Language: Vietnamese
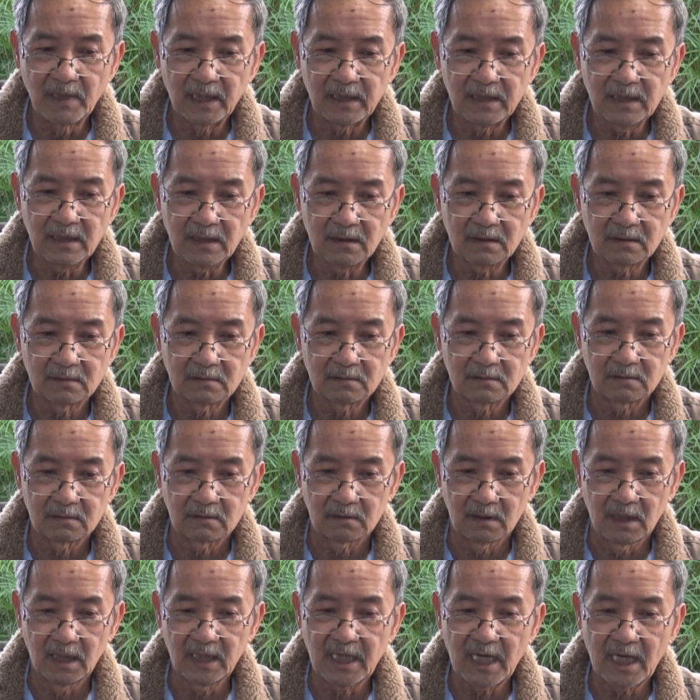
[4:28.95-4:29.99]
Mỹ
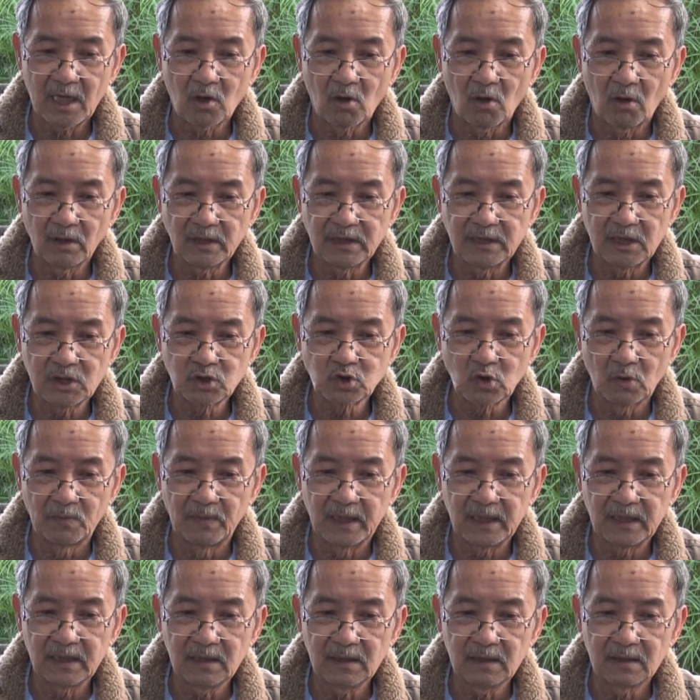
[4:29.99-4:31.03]
để gây khó dễ cho
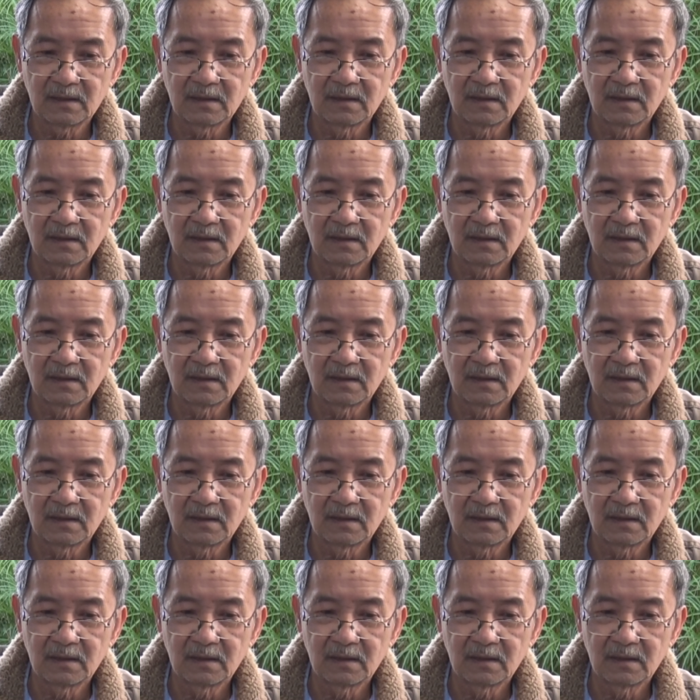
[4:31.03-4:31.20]
Mỹ